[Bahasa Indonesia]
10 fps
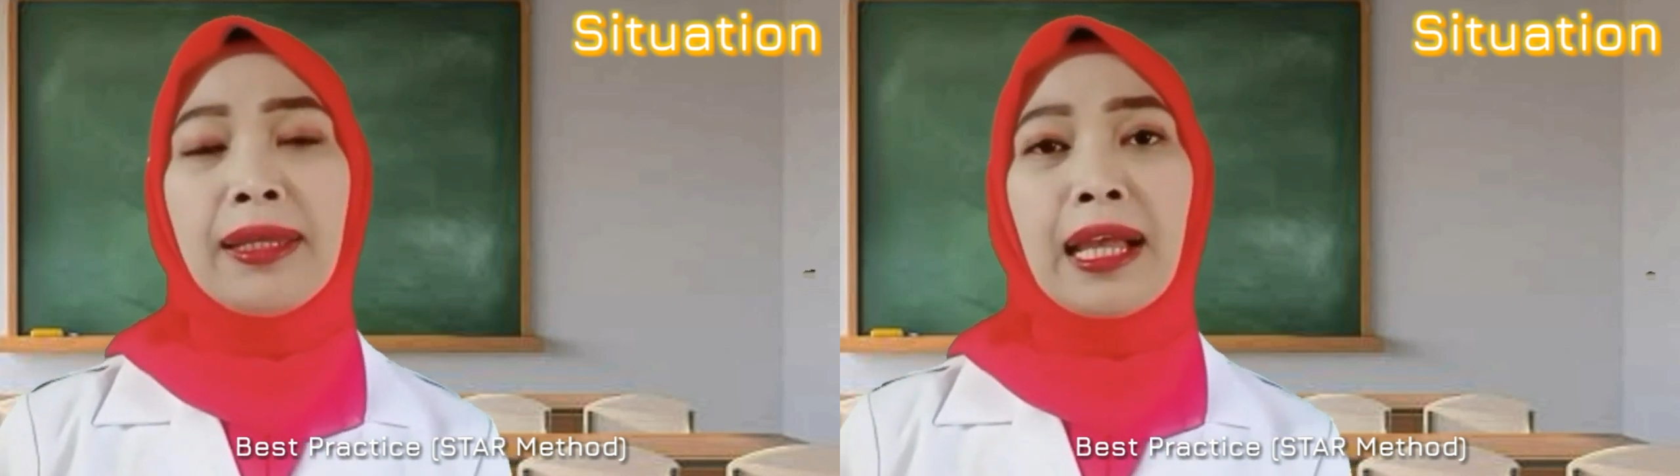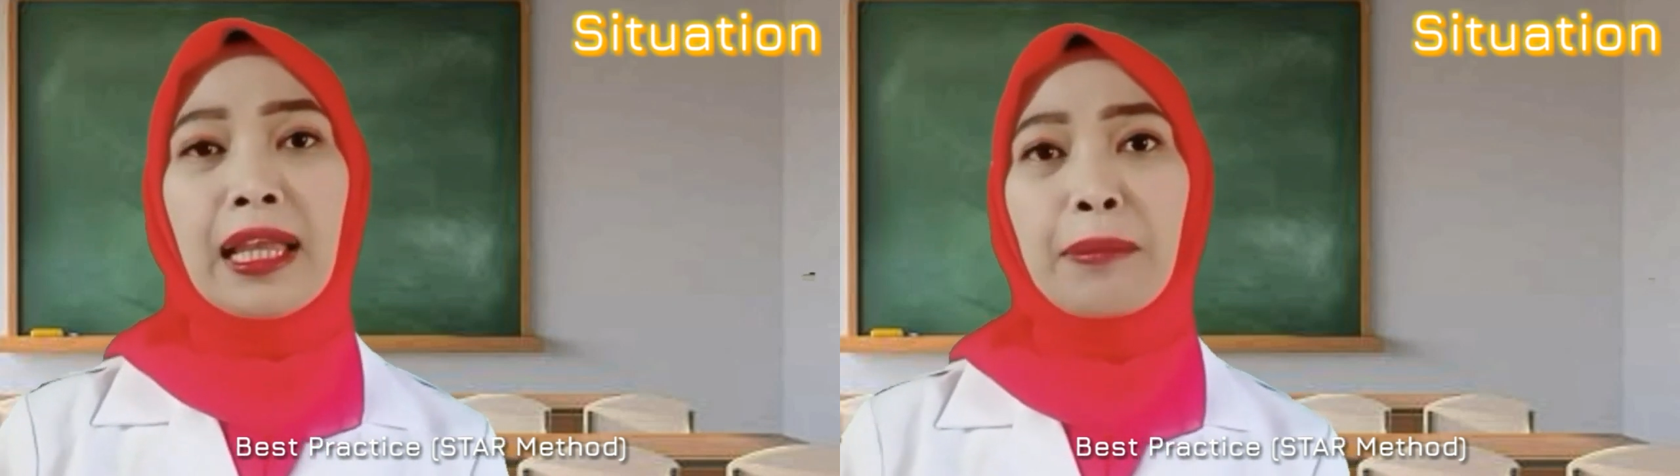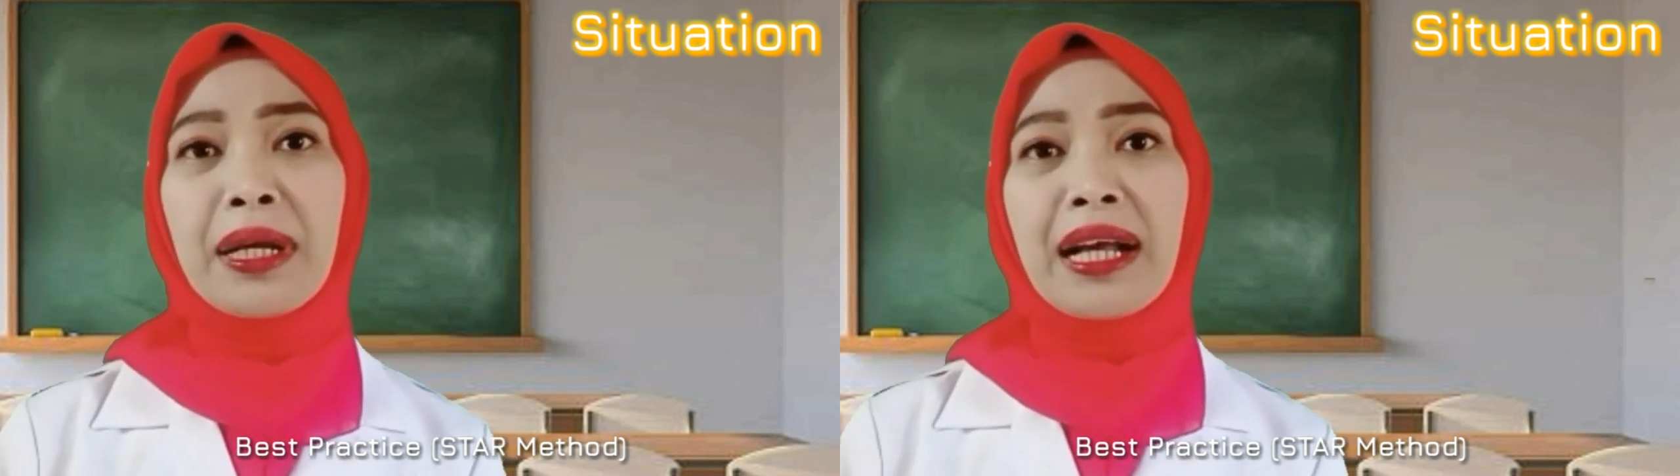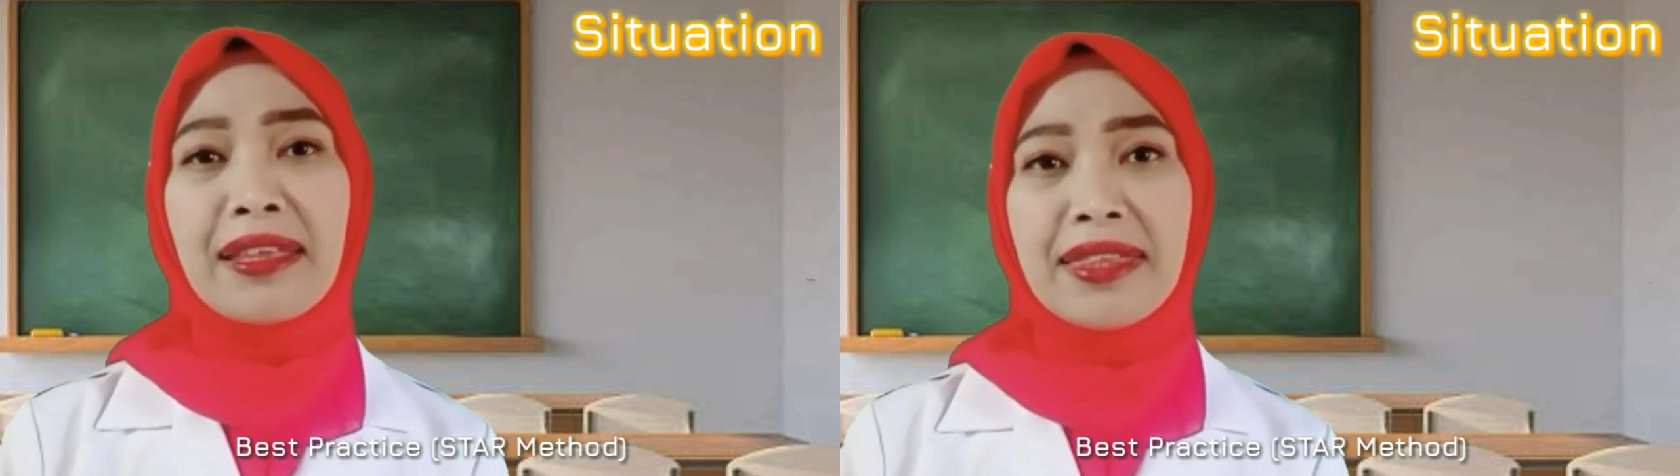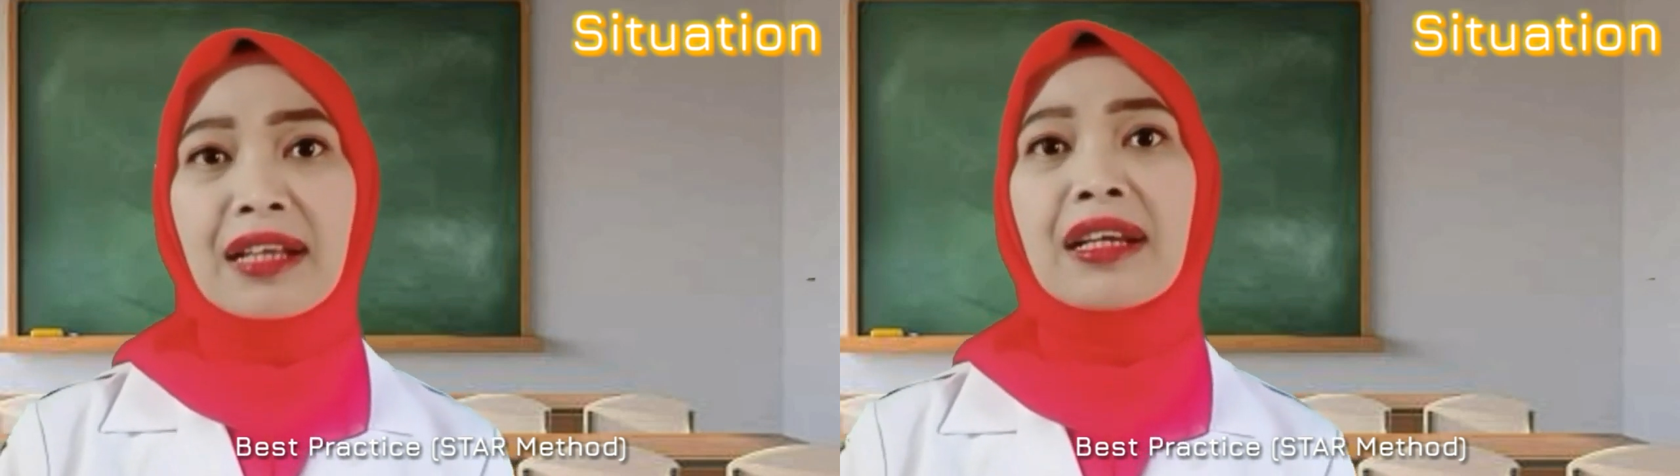dalam
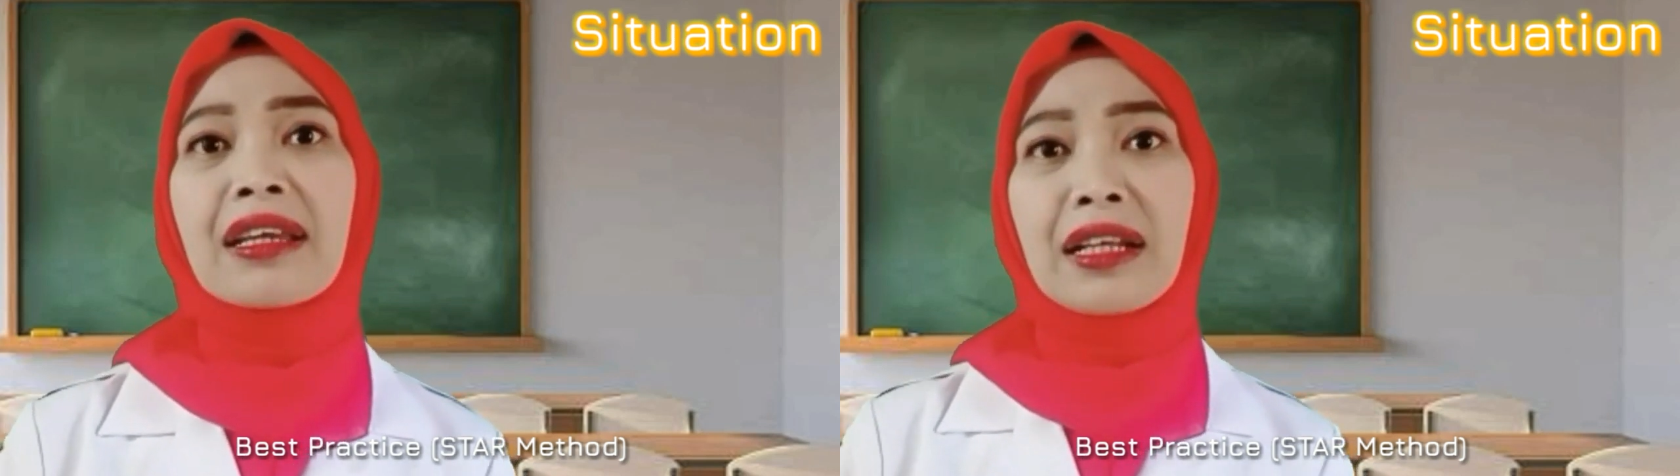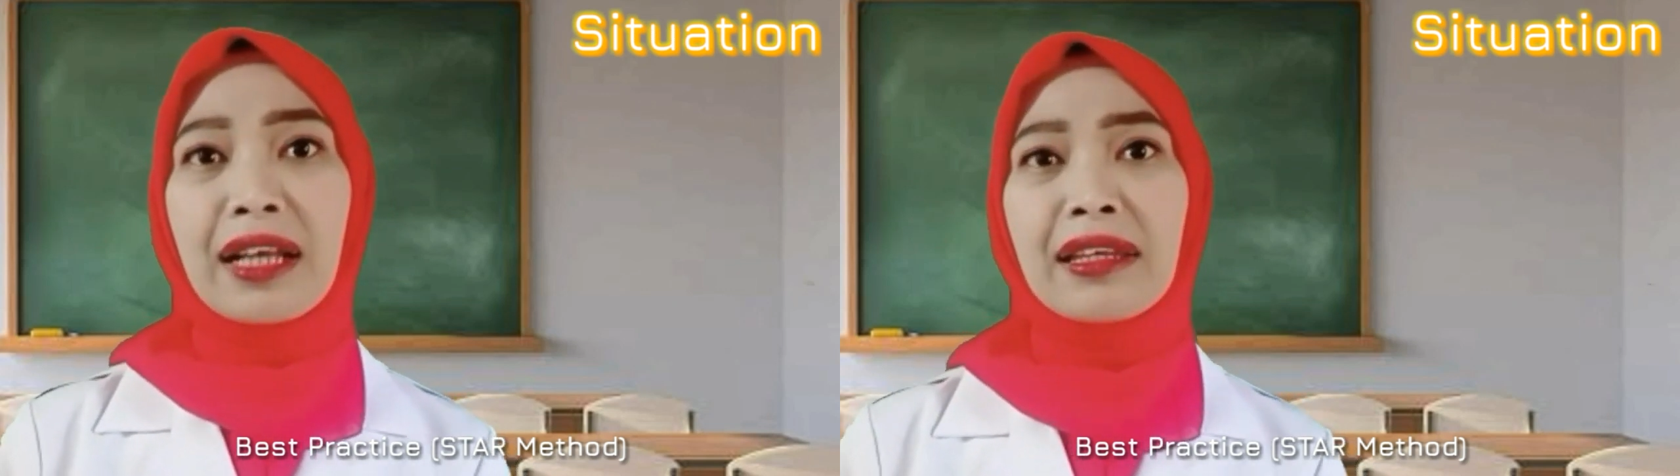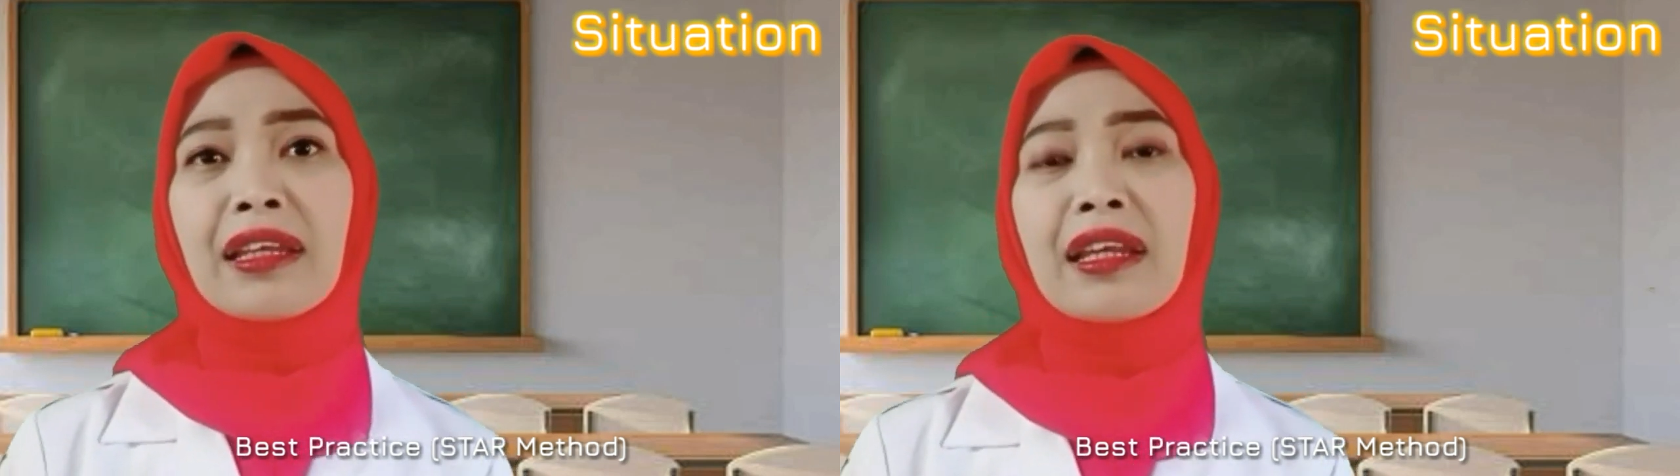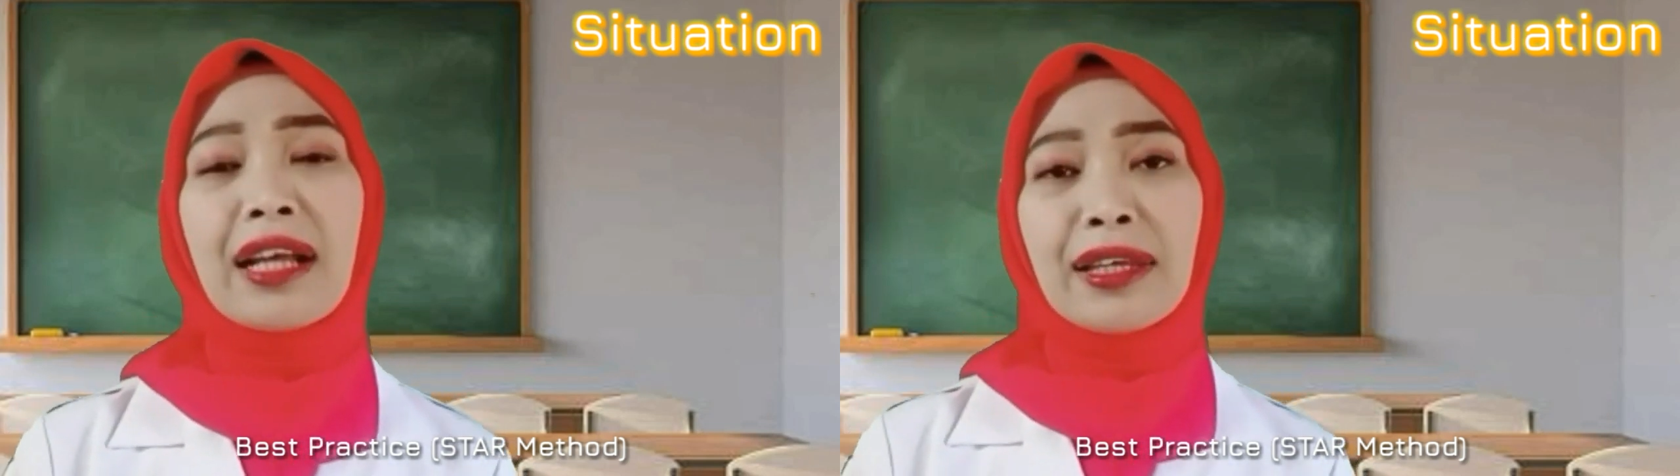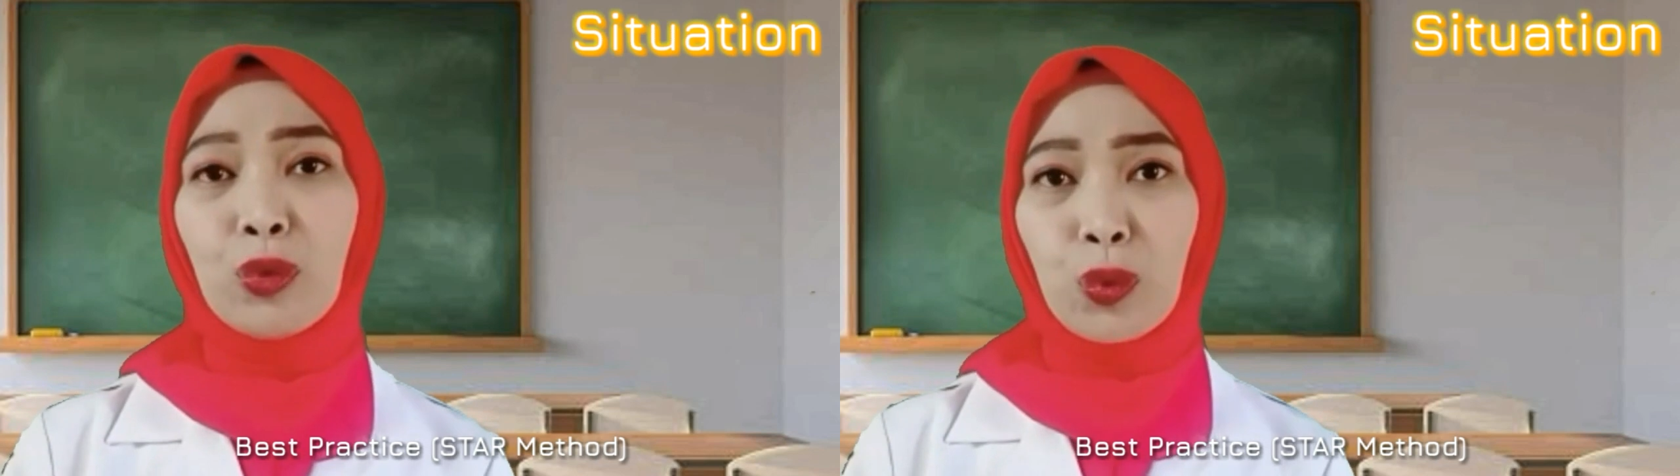mengajak
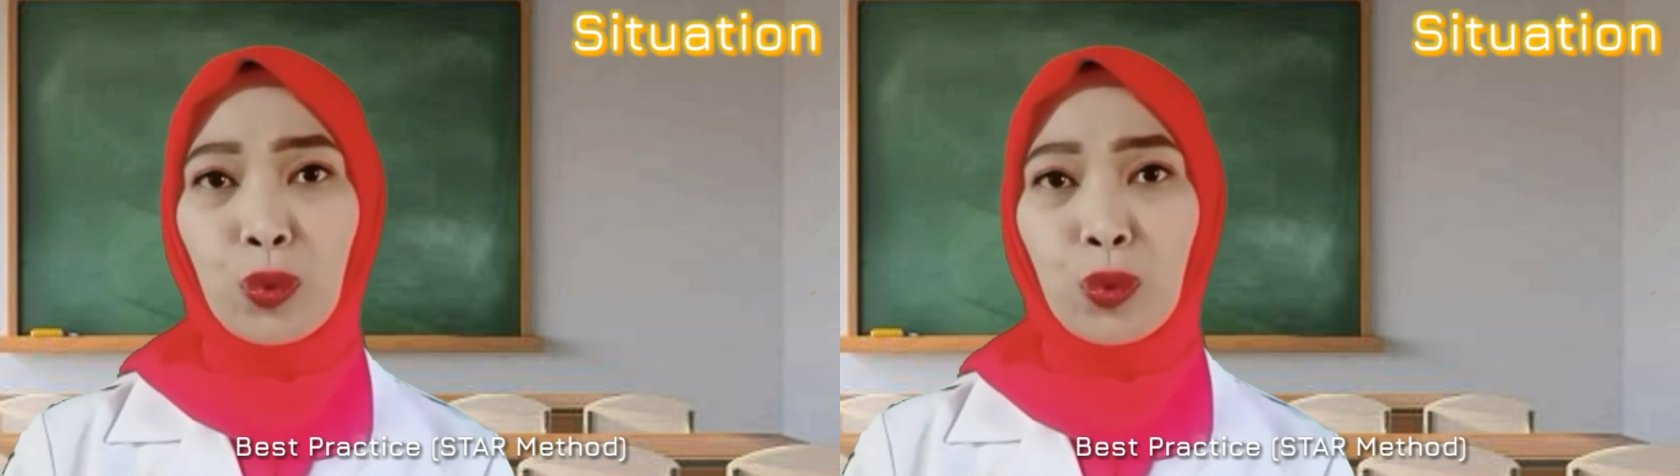rekan-rekan